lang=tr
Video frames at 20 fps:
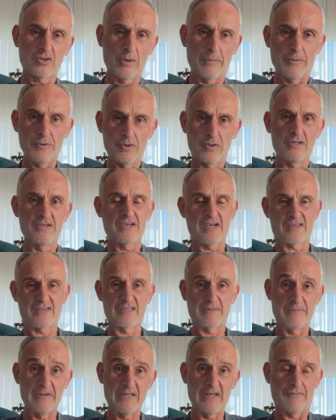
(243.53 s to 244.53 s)
Tapuyu
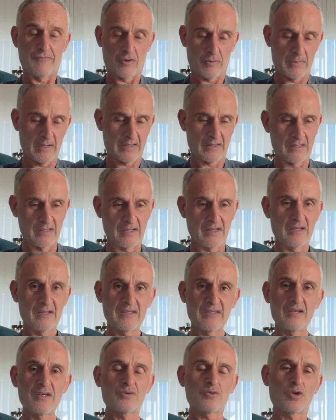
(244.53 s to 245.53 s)
yükleyeceksiniz PDF formatta.
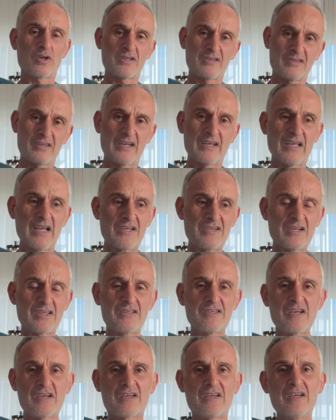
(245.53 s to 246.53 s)
Sonra sıra gelecek
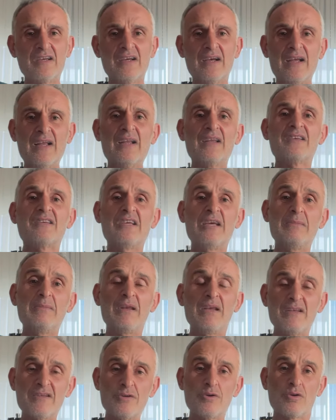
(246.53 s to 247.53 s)
diyecek ki
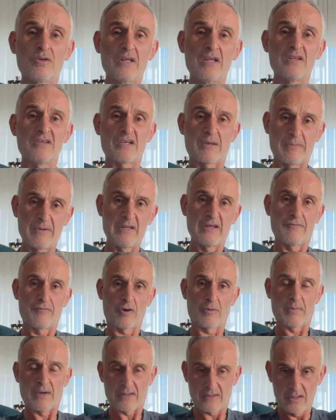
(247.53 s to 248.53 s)
kimliğinizi yükleyin diyecek PDF
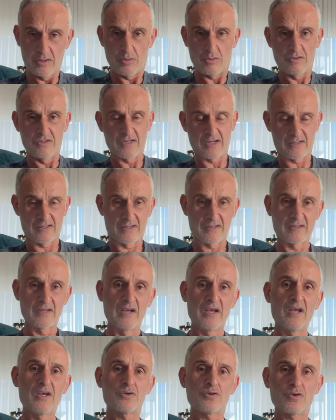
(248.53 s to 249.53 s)
formatta yükleyeceksiniz.
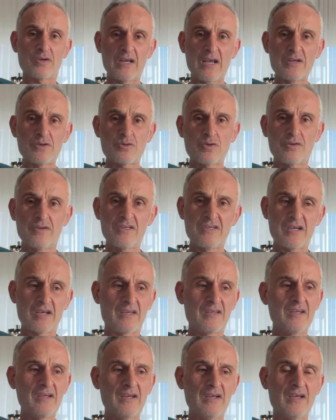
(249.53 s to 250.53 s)
Sonra en son diyecek
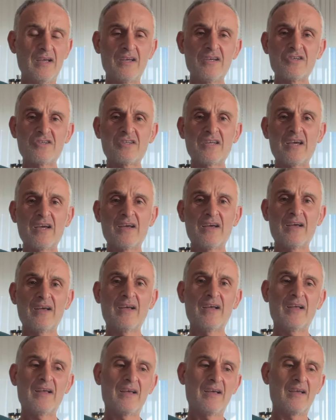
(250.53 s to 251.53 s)
ki işte
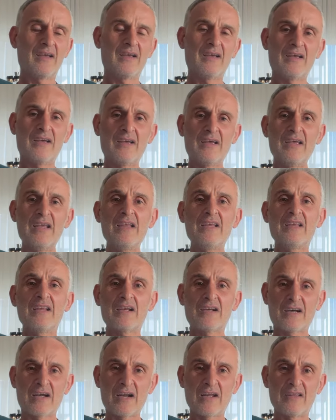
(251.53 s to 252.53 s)
e,
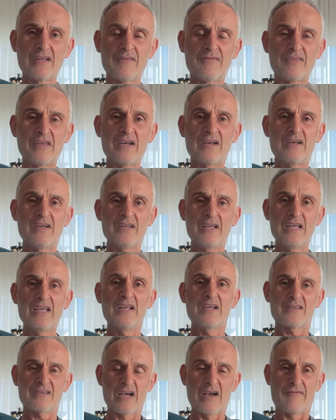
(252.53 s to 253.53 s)
ilgili karar defterinin
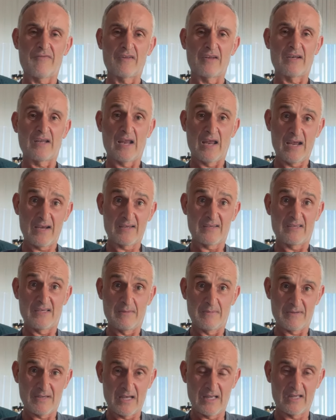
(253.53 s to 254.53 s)
ilgili sayfalarına herkesin
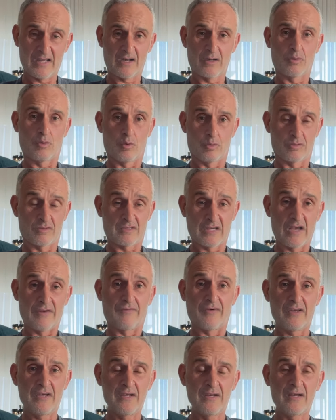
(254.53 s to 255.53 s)
imzaların olduğu
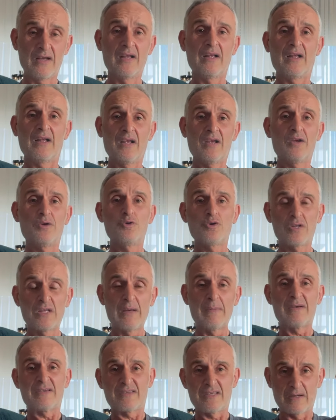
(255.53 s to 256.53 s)
sayfayı
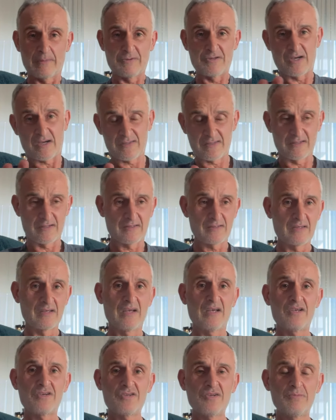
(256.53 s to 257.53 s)
yüklemesini yapacaksınız.
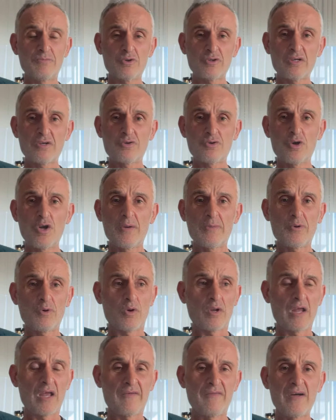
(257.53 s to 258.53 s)
Şimdi burada şöyle bir
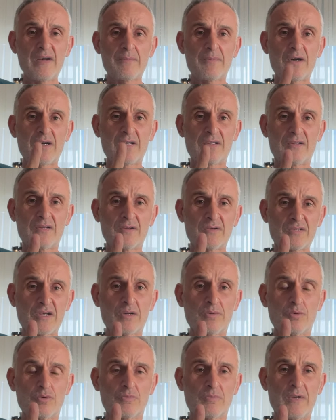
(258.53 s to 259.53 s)
olay var. Bakın
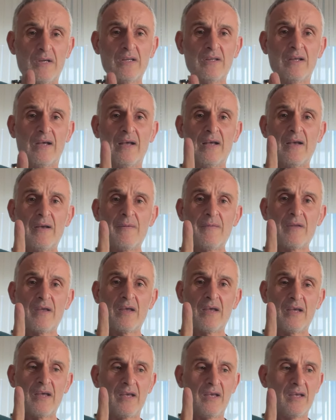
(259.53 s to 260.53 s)
sakın unutmayın
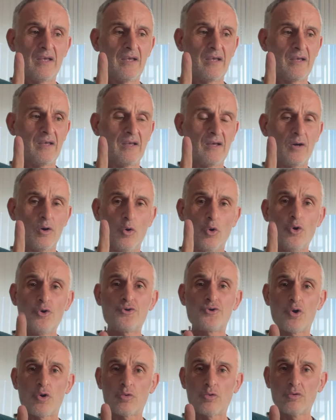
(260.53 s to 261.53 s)
e, oy
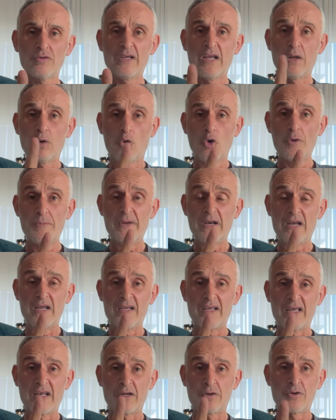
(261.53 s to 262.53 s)
çokluğu değil oy
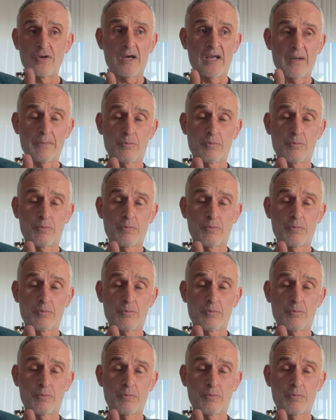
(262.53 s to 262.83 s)
birliği gerekiyor.